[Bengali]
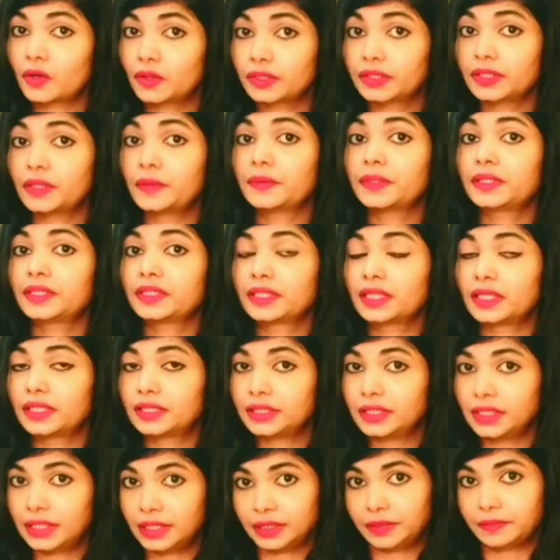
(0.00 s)
এই সময়কার
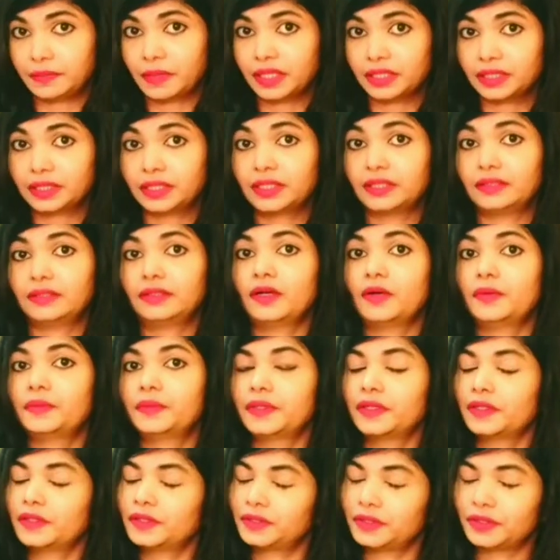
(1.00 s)
ইলিশ মাছ স্বাদেও
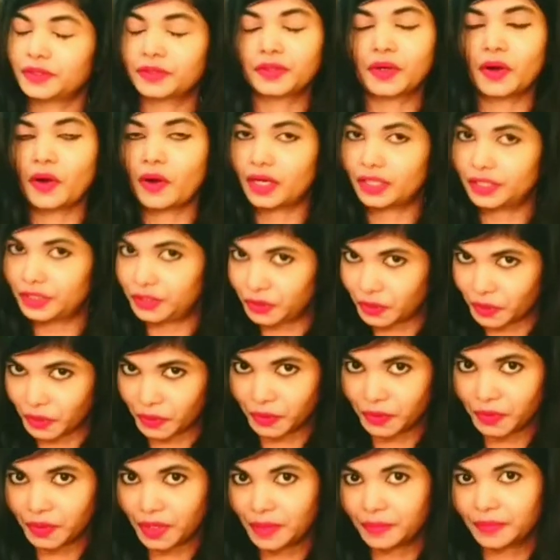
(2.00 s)
অসাধারণ হওয়ার
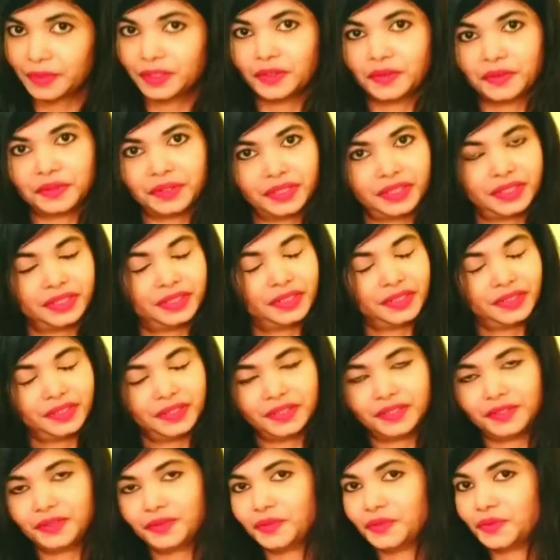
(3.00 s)
জন্য আমরা প্রত্যেক
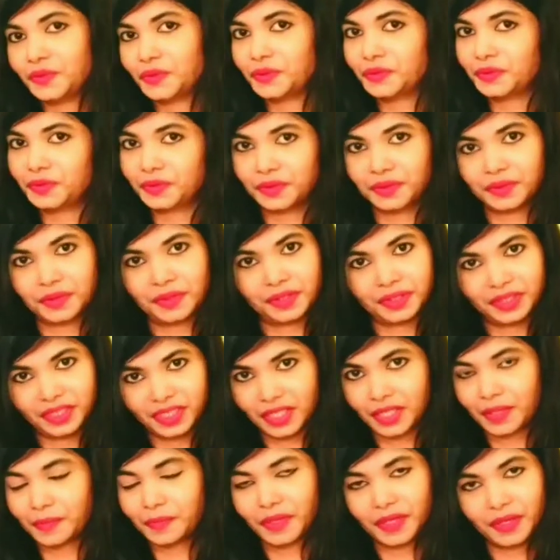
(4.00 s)
দিন ইলিশ মাছের
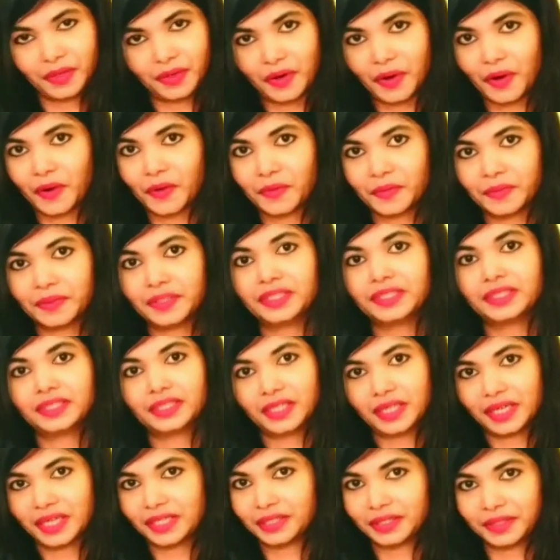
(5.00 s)
বিভিন্ন রেসিপি
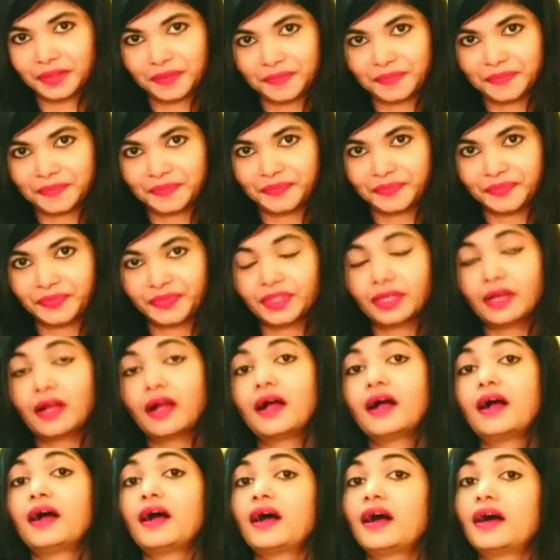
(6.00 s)
খেয়ে থাকি
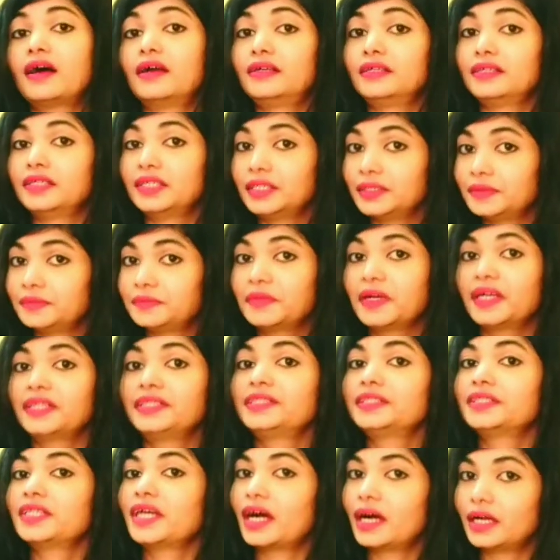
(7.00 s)
আর ইলিশ মাছ
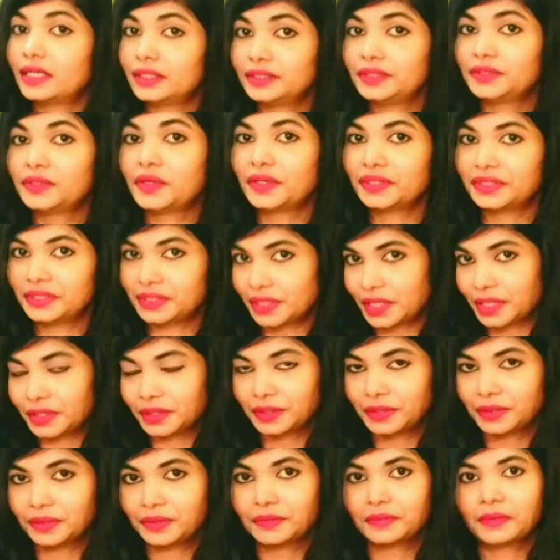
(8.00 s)
খাওয়ার সাথে সাথে
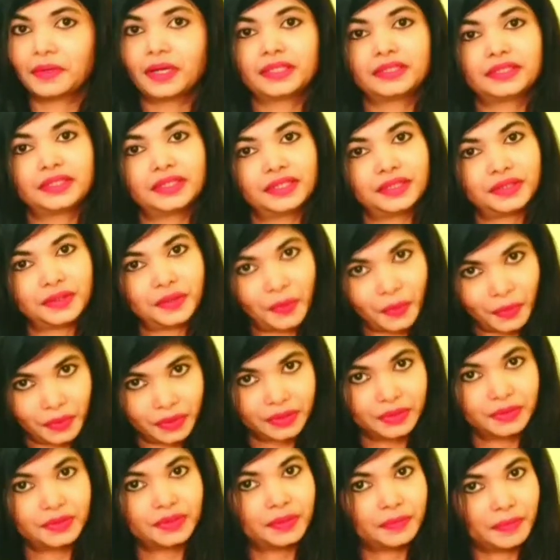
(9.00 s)
ইলিশ মাছের
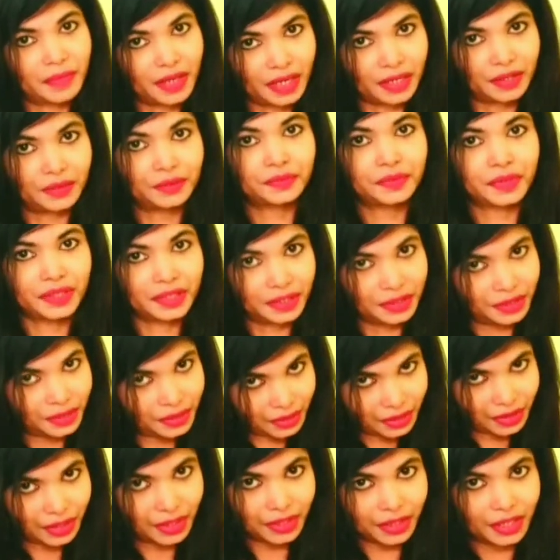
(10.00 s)
গুণাগুণ বা
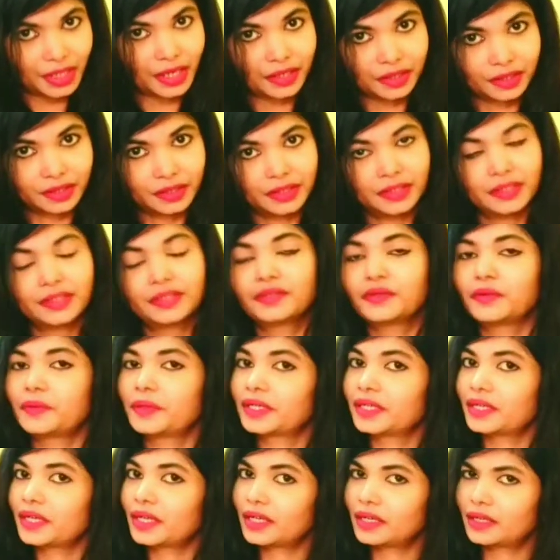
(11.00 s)
উপকারিতা জেনে রাখলে খুব
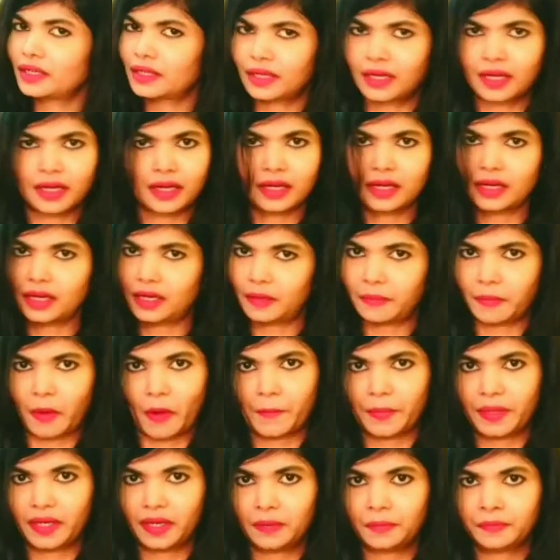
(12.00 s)
একটা খারাপ
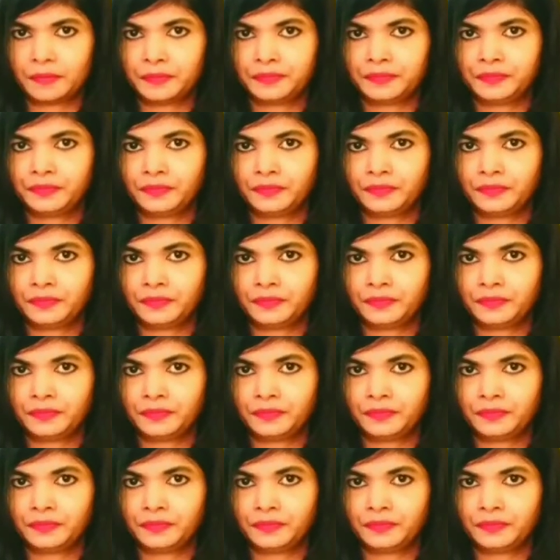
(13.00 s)
হবে না